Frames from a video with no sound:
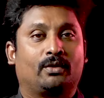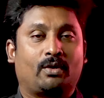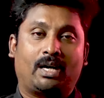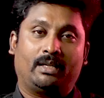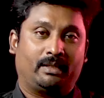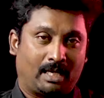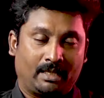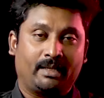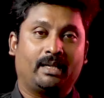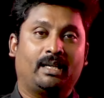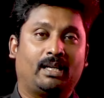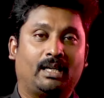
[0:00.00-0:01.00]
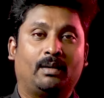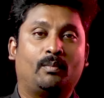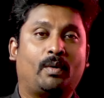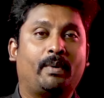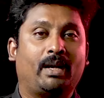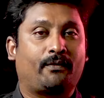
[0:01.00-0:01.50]
ஸோ அது அந்த
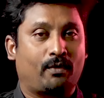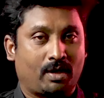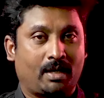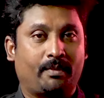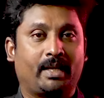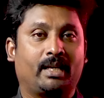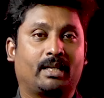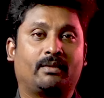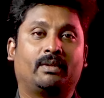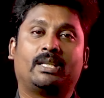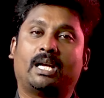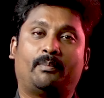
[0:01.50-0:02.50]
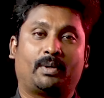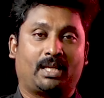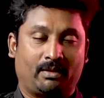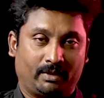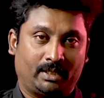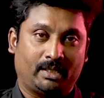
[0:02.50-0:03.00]
மொபைல் ஃபோன் அப்படிங்கிறது வந்து அப்போ
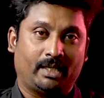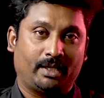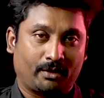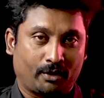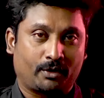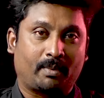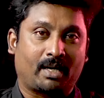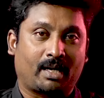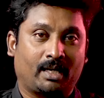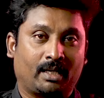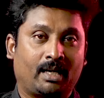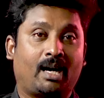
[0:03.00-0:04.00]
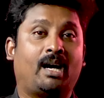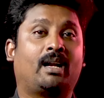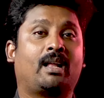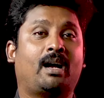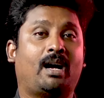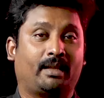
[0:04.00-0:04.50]
தான் வந்து இன்ட்ரடியூஸ் பண்ணுறாங்க
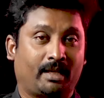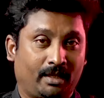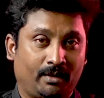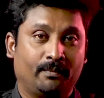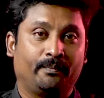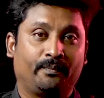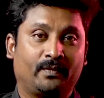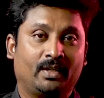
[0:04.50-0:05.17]
ஆனால் அதையும்